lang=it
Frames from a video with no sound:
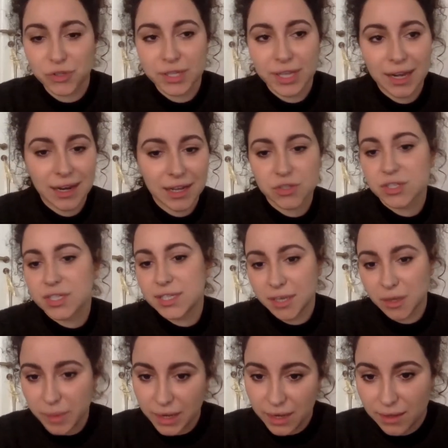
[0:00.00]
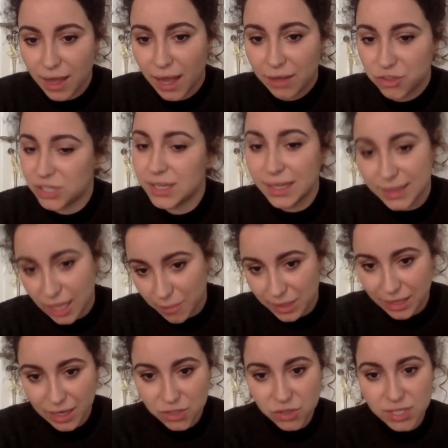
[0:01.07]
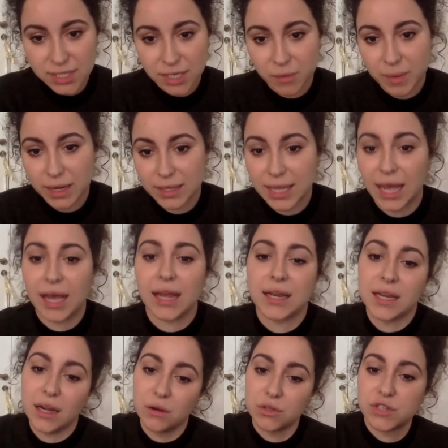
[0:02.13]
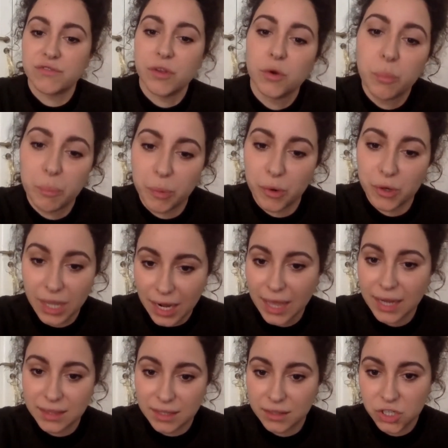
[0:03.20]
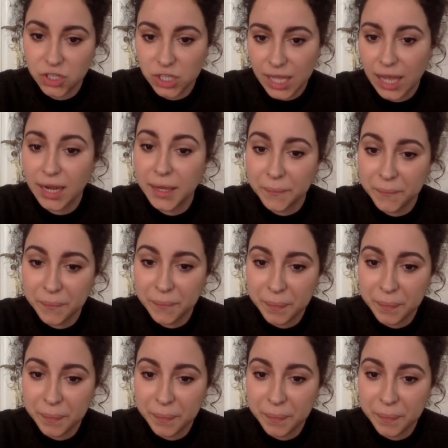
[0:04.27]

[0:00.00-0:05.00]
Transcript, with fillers: della sostenibilità, cioè del tema della sostenibilità nello sviluppo dell'arte digitale?